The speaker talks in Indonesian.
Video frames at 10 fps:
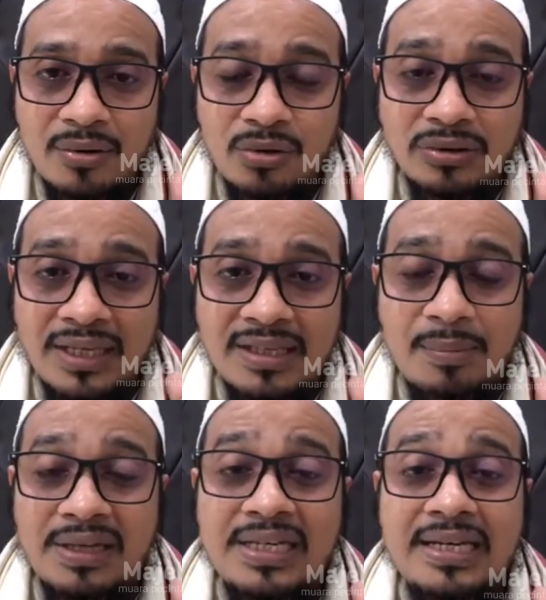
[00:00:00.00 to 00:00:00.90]
kotanya
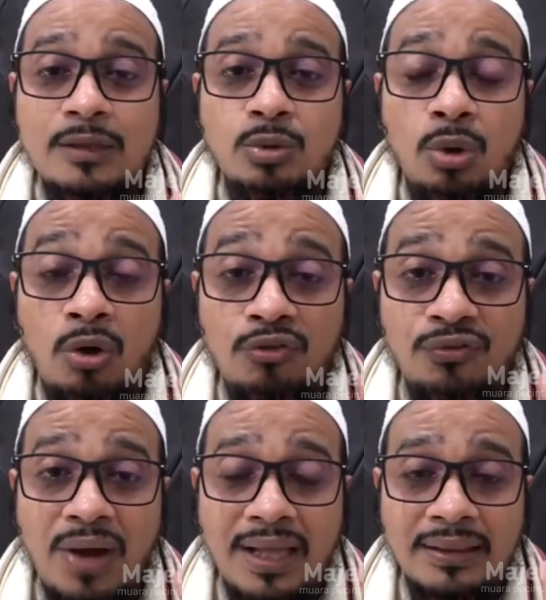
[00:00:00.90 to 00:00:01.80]
Madinatul
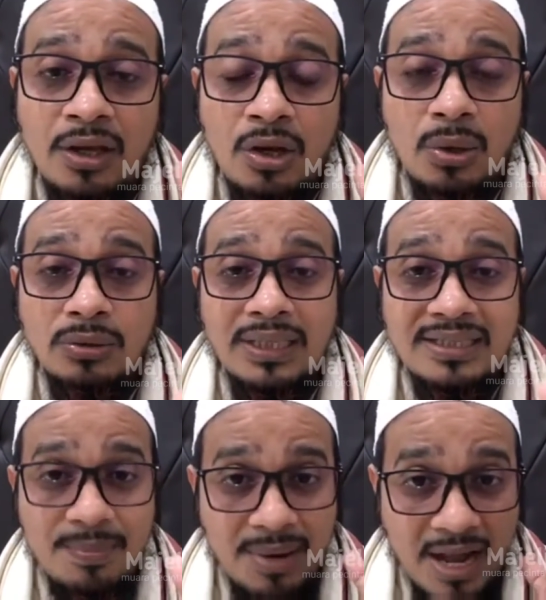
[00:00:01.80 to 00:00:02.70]
Hufat
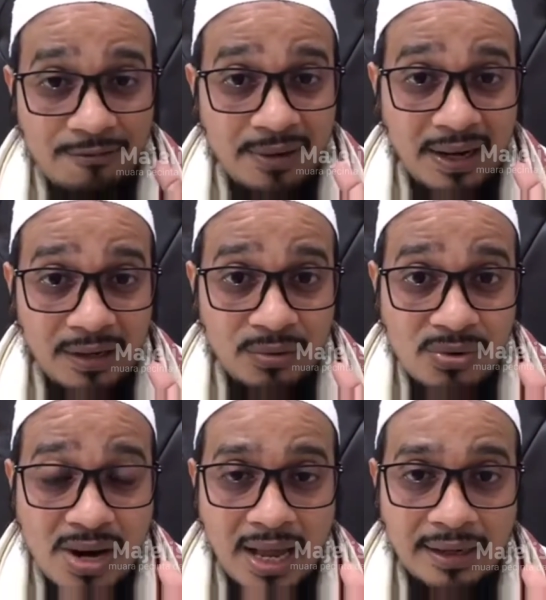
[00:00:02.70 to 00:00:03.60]
kotanya penghafal
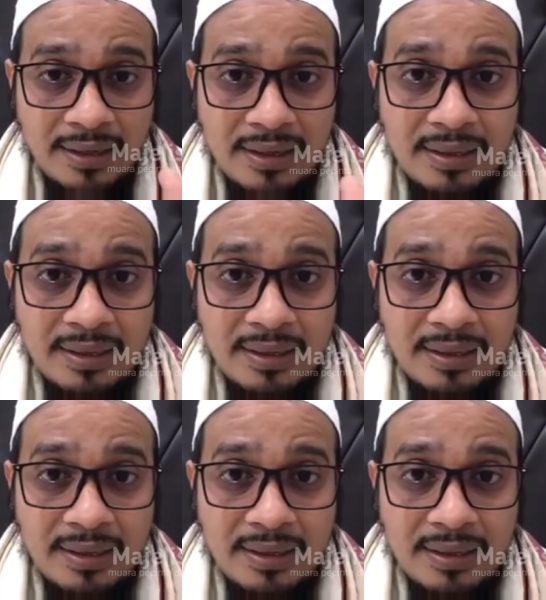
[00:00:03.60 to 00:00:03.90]
Al-Quran.